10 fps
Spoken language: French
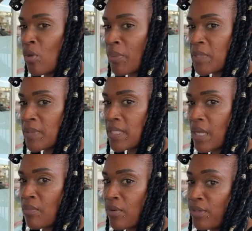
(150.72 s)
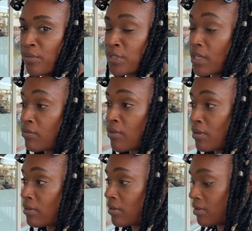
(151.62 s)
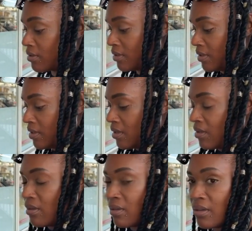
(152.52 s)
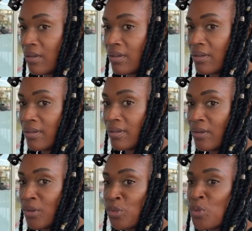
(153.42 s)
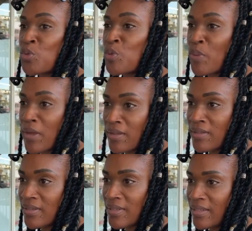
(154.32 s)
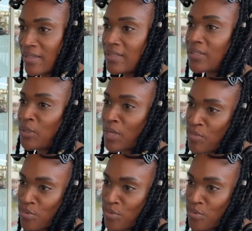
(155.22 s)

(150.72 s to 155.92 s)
pas spécialement. Il faut savoir que euh, on ne conduit pas si on a bu.